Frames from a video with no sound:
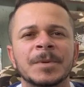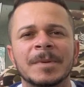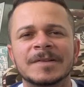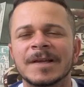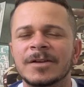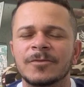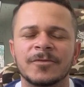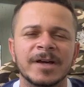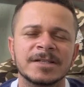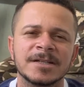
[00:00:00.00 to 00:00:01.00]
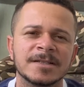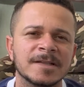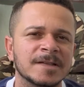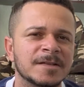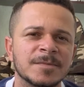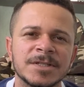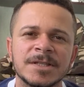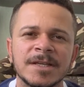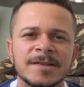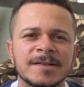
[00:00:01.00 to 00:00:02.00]
passarinho com várias cantadas acima de
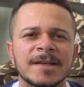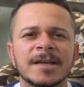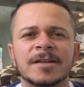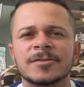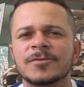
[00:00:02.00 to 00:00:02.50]
300,